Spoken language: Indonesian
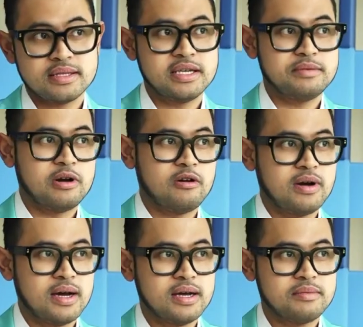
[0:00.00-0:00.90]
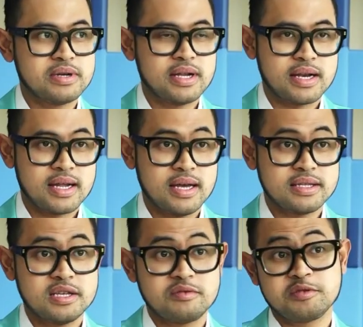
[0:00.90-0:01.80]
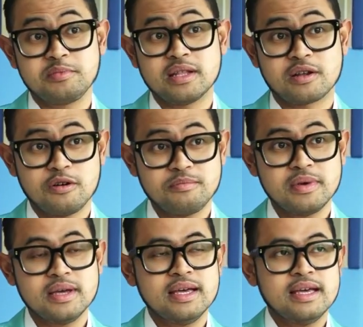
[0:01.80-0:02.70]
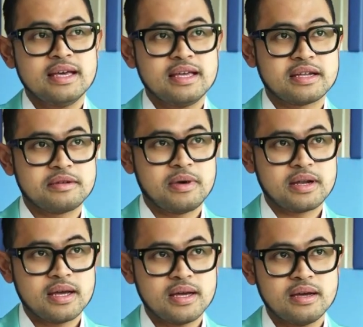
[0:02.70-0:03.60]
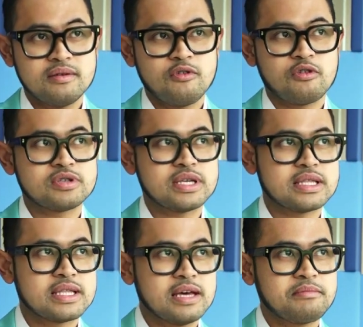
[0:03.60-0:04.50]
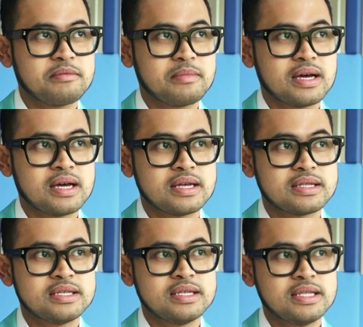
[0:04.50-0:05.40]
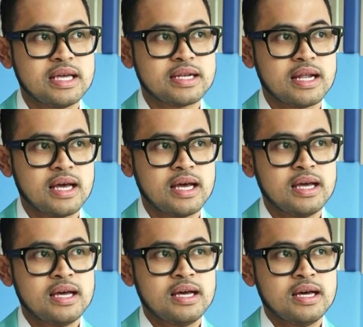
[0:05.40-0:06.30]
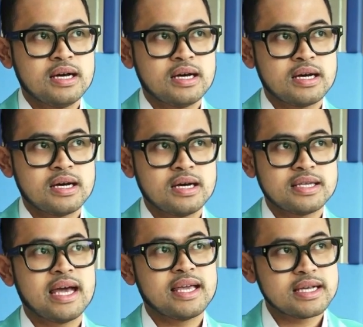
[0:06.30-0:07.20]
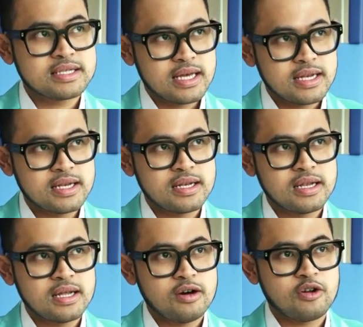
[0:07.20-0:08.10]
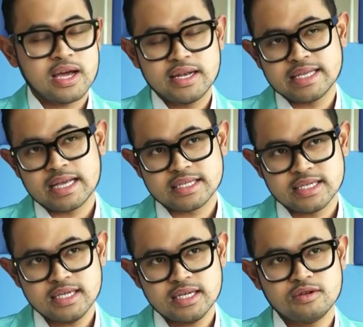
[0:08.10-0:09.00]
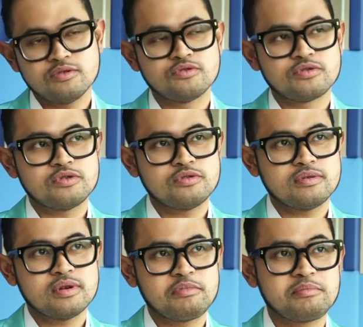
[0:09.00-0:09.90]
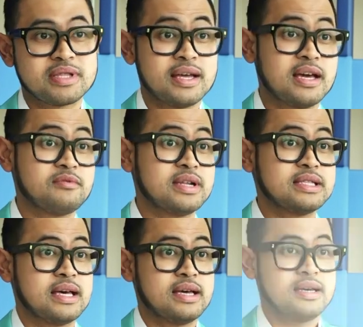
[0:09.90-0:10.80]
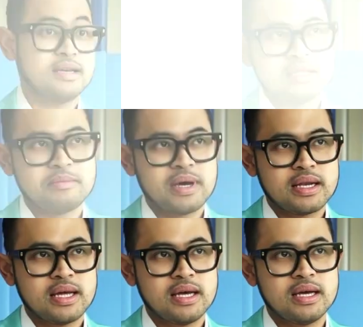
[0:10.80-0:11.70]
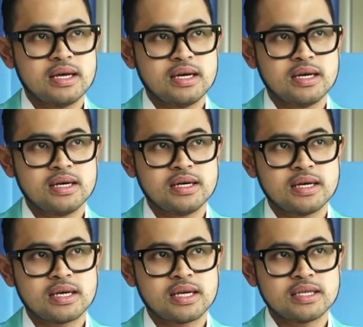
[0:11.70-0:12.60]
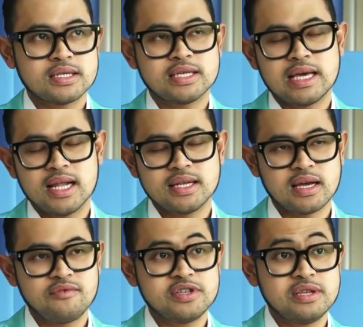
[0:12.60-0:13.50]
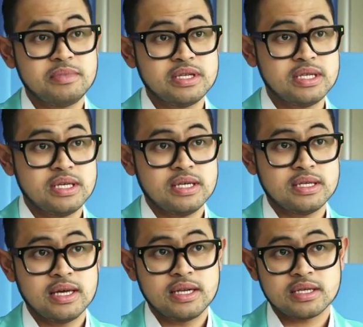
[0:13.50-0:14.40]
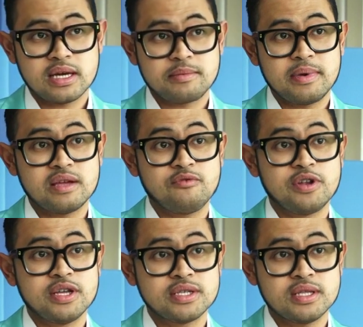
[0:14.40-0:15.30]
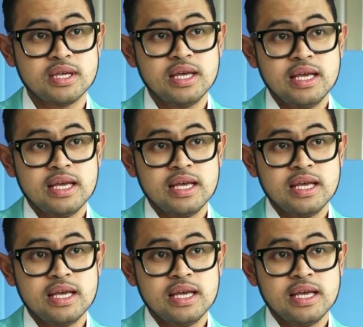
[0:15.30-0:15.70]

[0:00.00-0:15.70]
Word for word: di bawah bendera C99 Corp yang dimana fokus kita memang di sini adalah yayasan organisasi untuk pemberdayaan wanita di mana uh, sejalan dengan visi misi dari Sekar Pelangi Foundation